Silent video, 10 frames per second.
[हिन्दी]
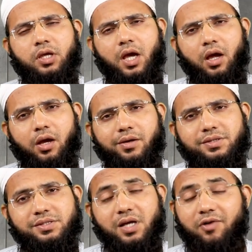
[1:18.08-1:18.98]
ये
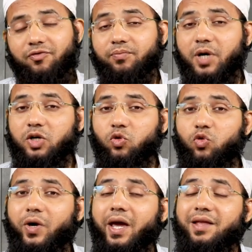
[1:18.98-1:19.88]
सिर्फ
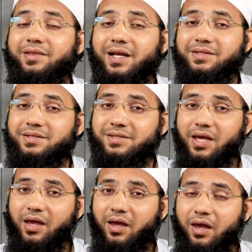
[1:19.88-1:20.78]
मकरू तनज़ी
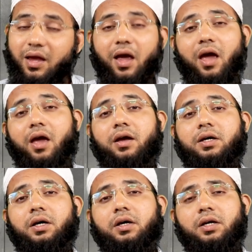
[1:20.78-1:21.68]
तनजीही है
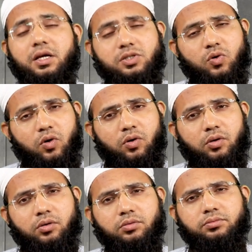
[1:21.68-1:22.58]
इसको
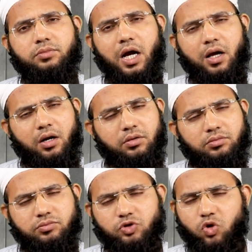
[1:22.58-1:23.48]
अगर
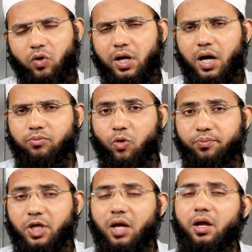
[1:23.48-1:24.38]
छोड़ना
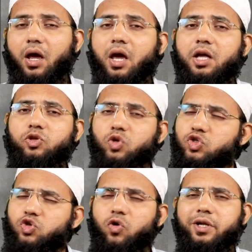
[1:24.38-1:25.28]
मुमकिन है तो
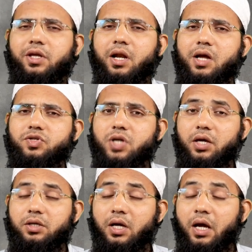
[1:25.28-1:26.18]
छोड़ देना
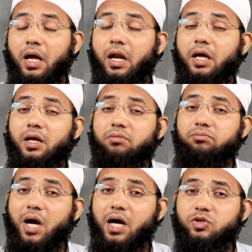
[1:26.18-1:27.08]
चाहिए लेकिन
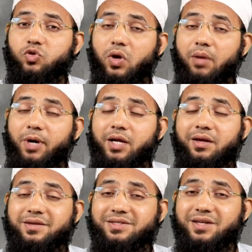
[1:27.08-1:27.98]
बाज़
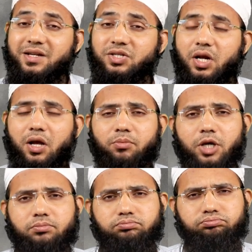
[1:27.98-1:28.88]
ने इस सिलसिले
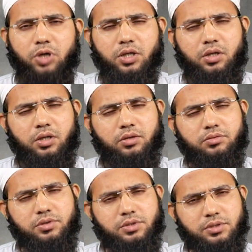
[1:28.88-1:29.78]
में बड़ी
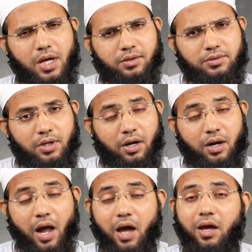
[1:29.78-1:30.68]
सख्त
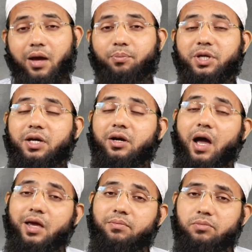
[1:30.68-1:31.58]
राय अपनी
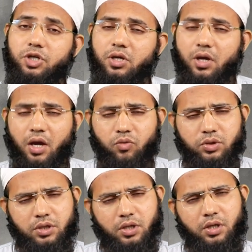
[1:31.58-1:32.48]
कायम की गए
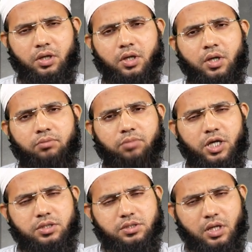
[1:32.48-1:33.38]
उनकी
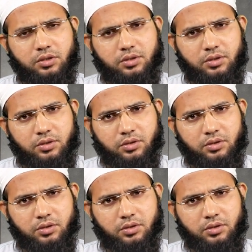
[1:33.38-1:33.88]
बड़ी सख्त